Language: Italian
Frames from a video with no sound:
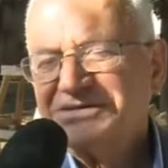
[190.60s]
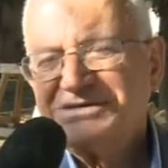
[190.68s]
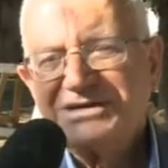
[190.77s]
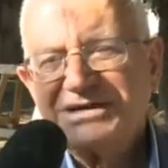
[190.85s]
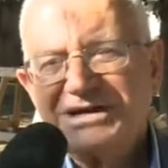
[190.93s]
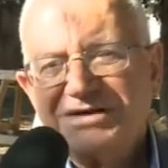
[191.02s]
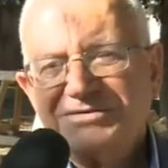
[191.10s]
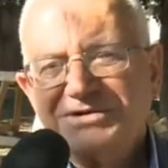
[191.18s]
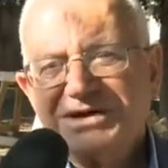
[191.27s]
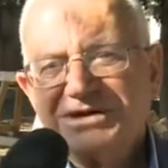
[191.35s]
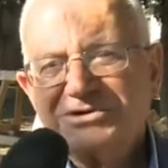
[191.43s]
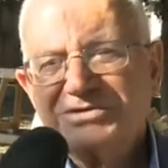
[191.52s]
di Napoli,
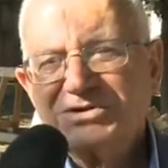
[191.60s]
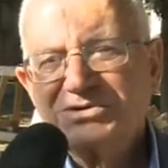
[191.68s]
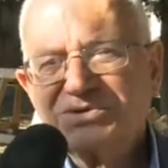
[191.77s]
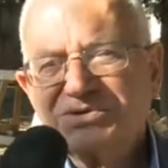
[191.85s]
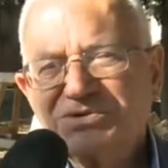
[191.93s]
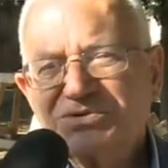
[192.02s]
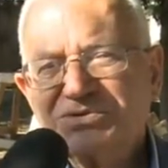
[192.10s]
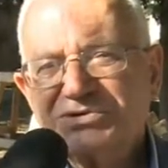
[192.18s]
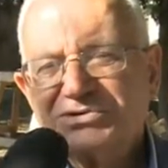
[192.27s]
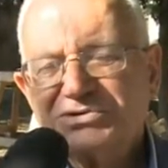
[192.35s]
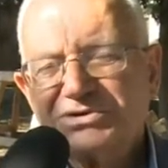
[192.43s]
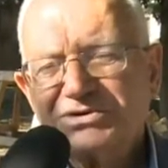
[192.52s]
hanno venduto tutto,
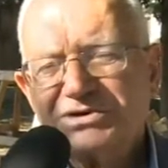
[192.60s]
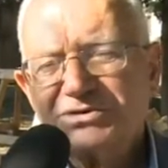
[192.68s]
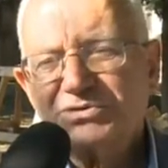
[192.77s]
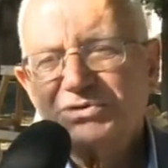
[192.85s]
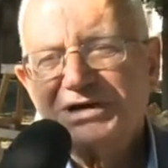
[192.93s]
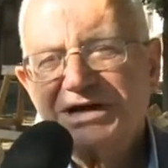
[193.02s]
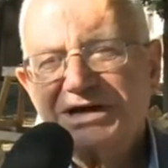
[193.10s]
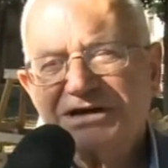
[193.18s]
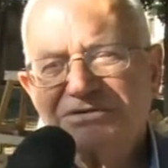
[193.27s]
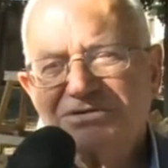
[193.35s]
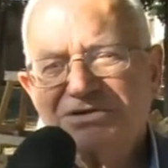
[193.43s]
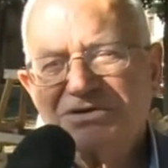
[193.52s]
sono i due, hanno
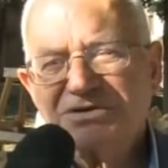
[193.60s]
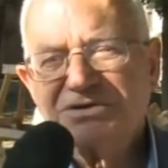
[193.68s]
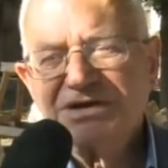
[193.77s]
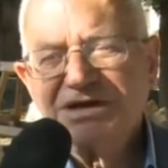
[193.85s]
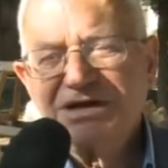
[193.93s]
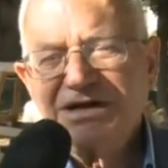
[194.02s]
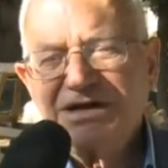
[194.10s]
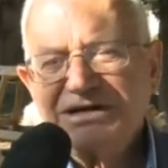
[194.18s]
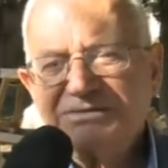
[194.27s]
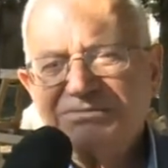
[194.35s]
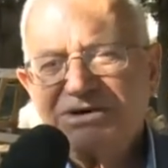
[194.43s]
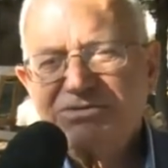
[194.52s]
avuto la
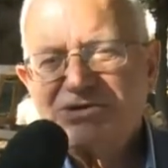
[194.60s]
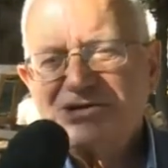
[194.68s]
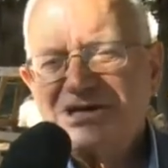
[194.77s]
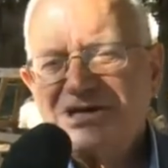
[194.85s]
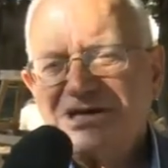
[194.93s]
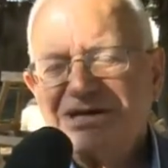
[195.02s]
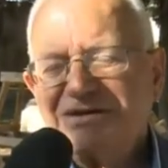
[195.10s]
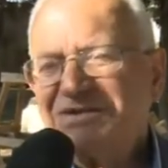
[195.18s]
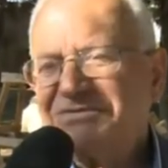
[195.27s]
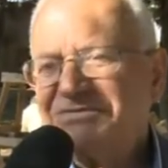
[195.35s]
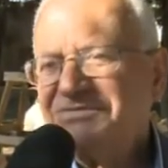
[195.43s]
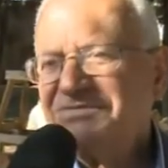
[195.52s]
libera uscita per
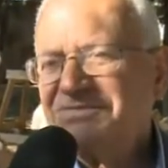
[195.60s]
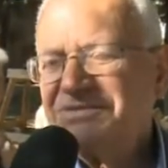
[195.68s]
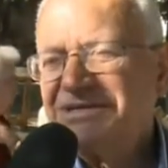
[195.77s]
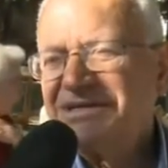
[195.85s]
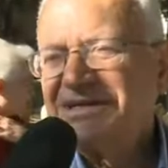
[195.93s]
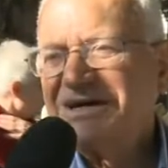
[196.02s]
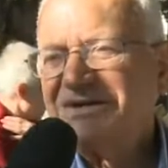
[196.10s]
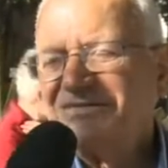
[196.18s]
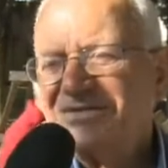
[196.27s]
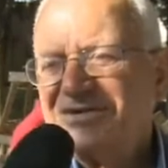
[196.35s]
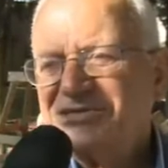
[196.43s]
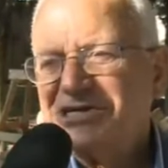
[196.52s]
un po' di
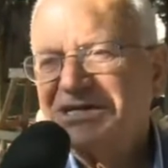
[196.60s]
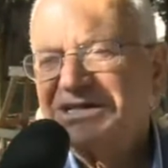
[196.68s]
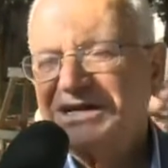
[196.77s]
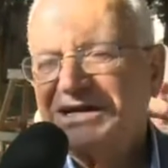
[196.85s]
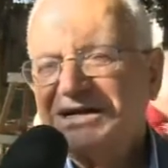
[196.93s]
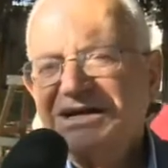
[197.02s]
tempo, eccetera.